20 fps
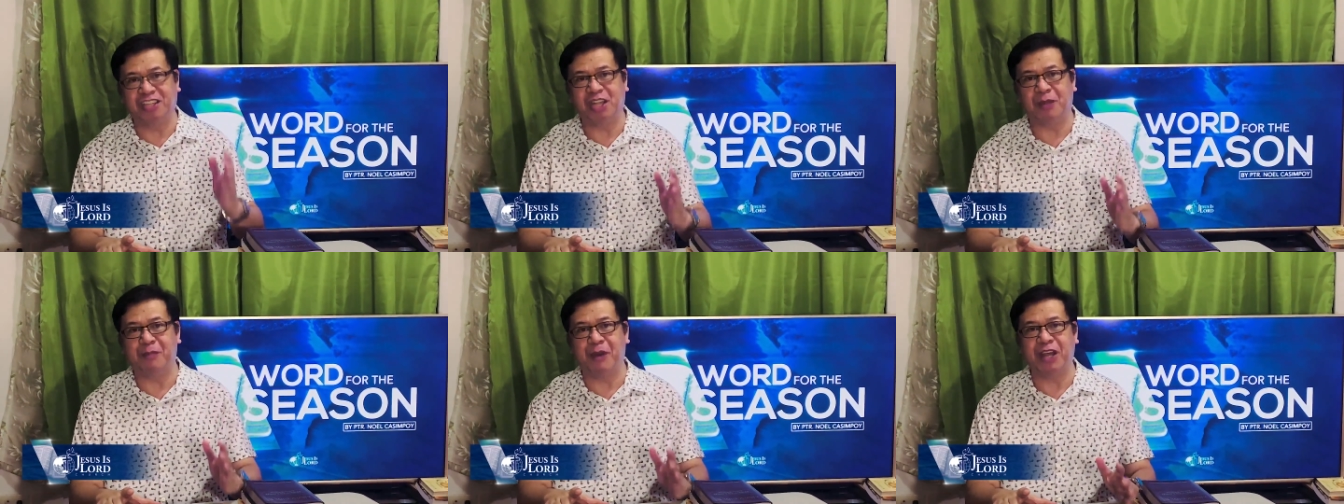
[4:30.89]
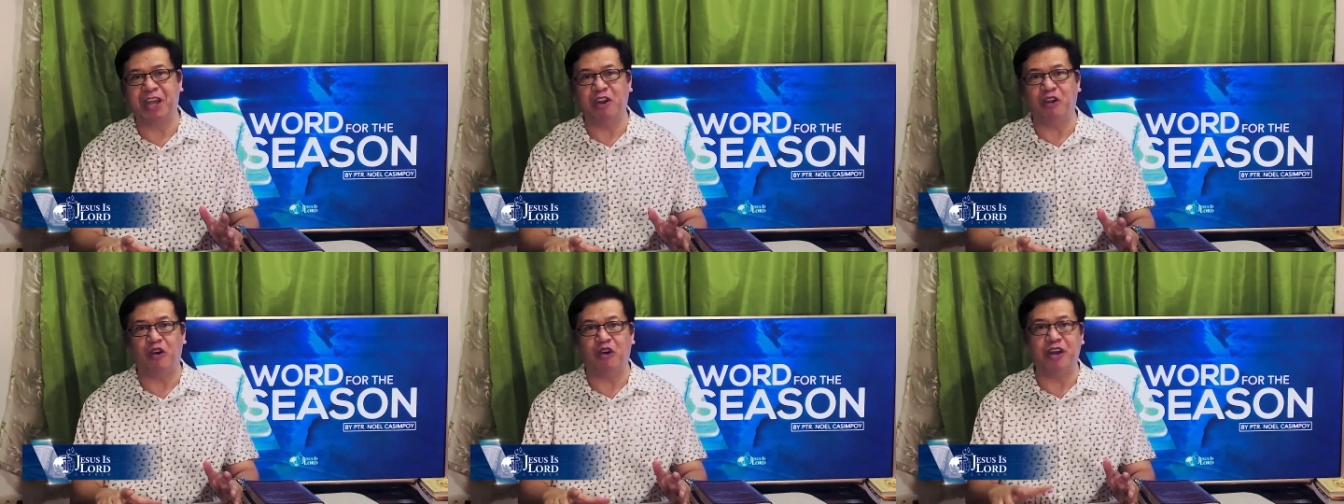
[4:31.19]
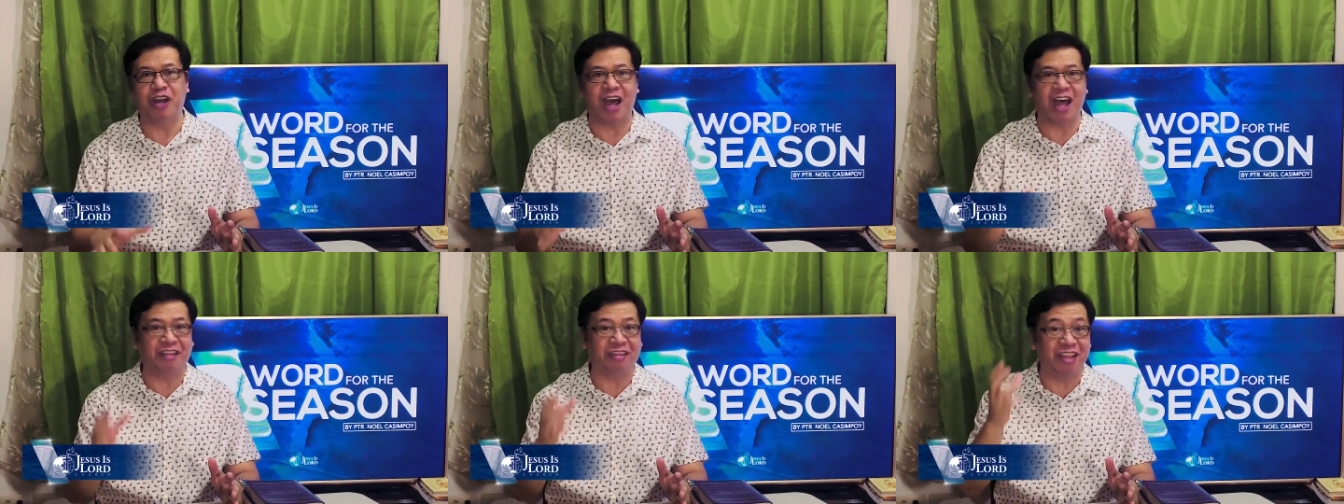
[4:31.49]
sa
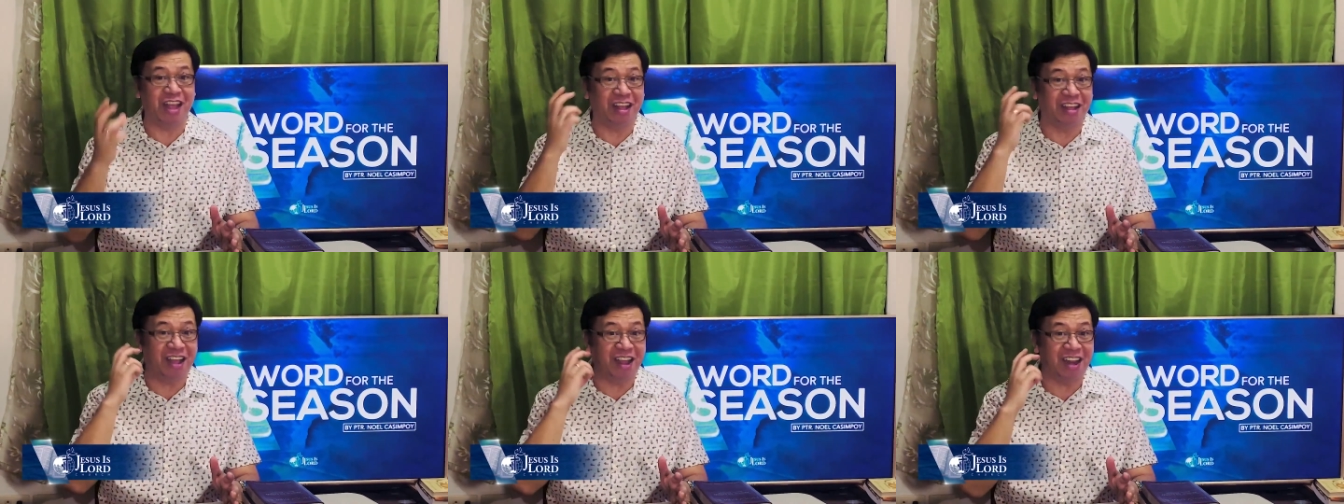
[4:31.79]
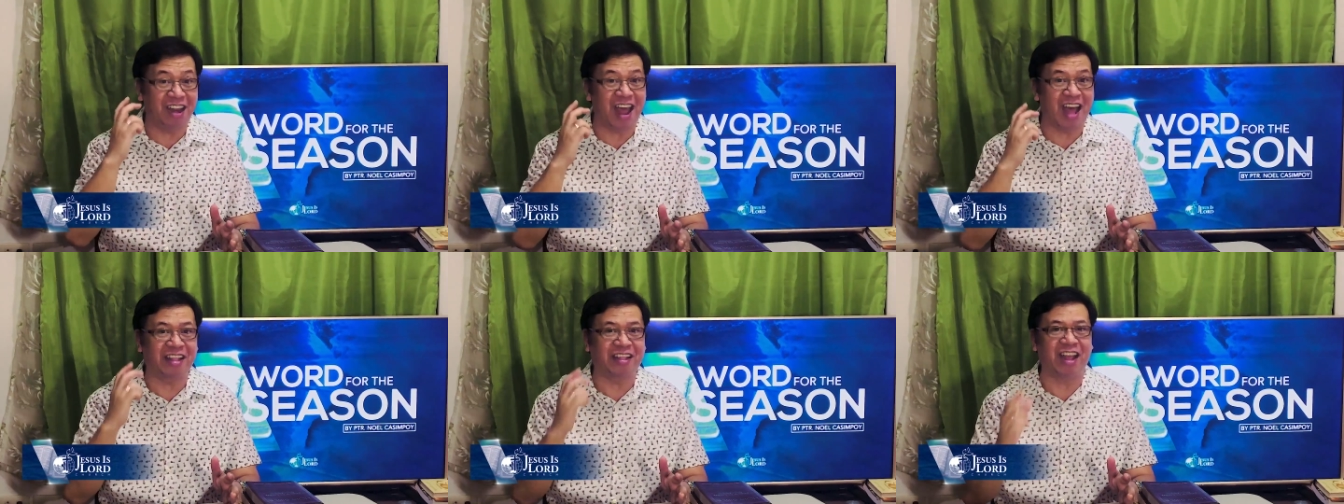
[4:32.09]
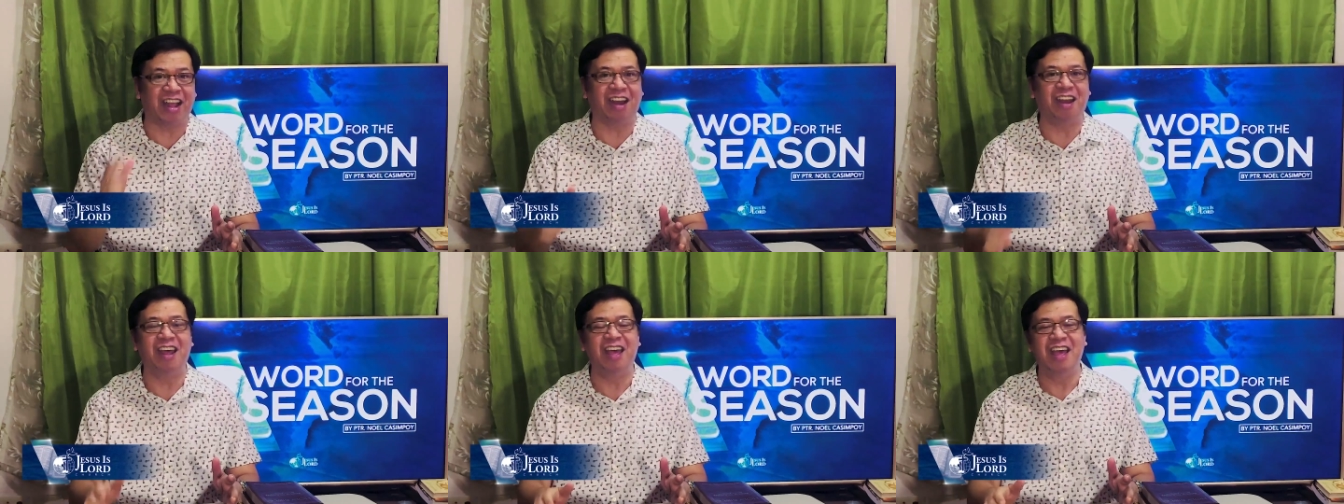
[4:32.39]
Panginoon at dinggin
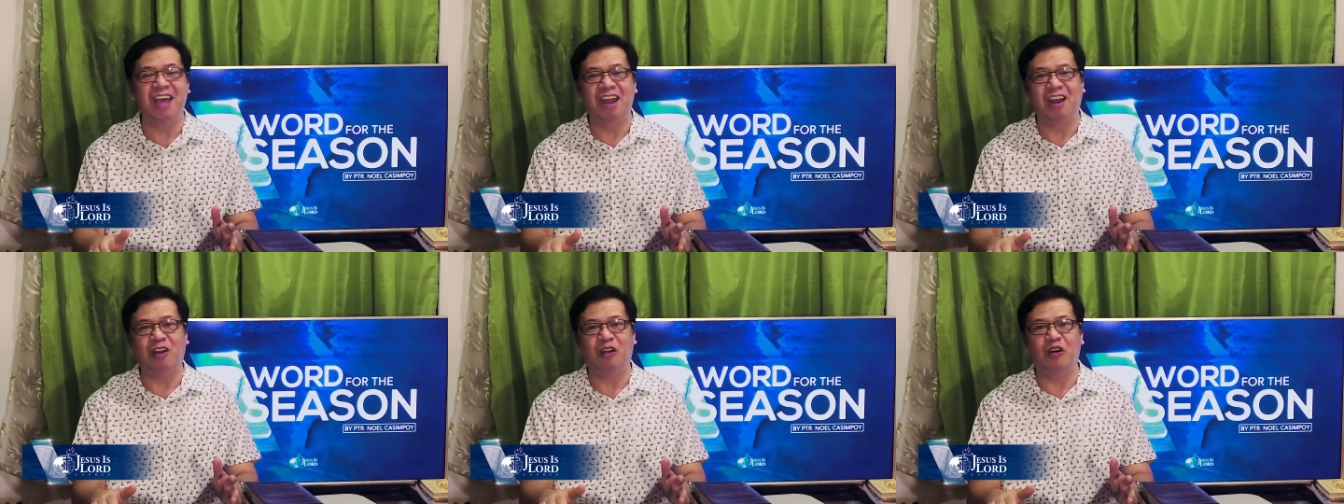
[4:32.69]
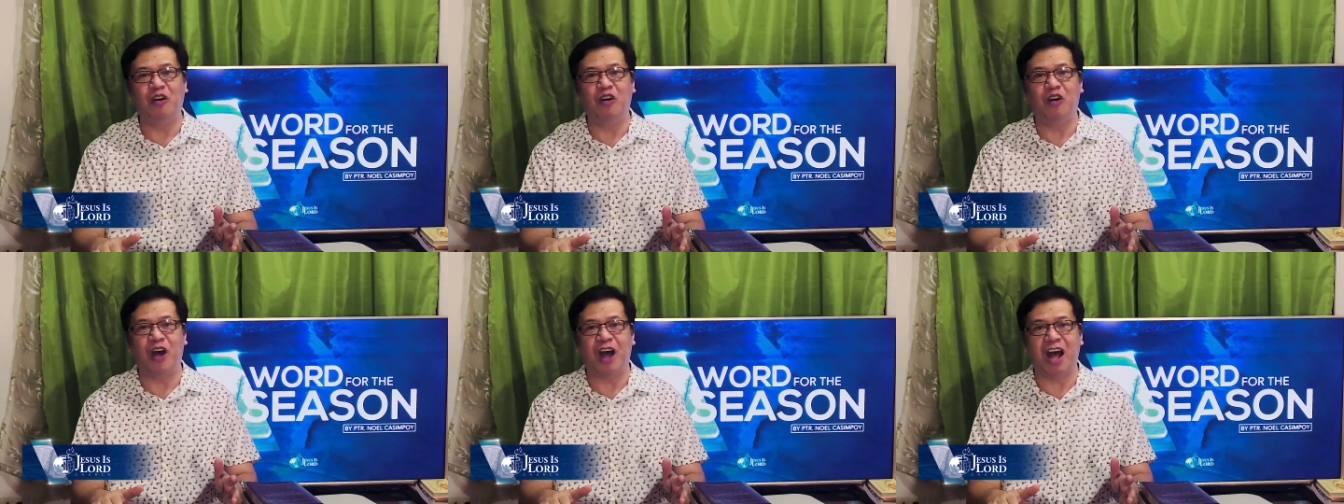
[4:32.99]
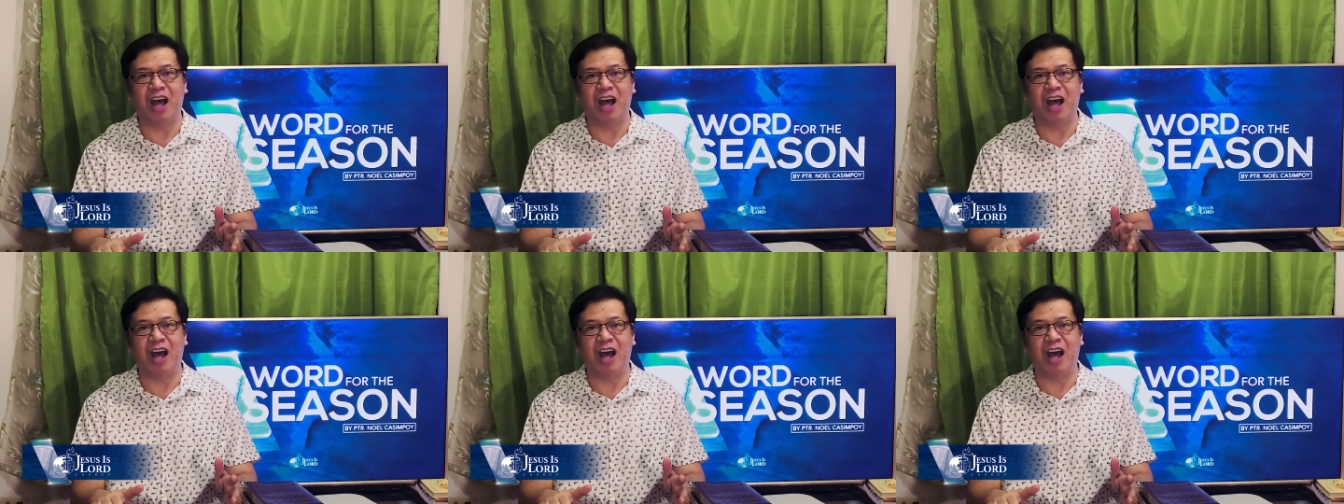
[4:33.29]
natin no,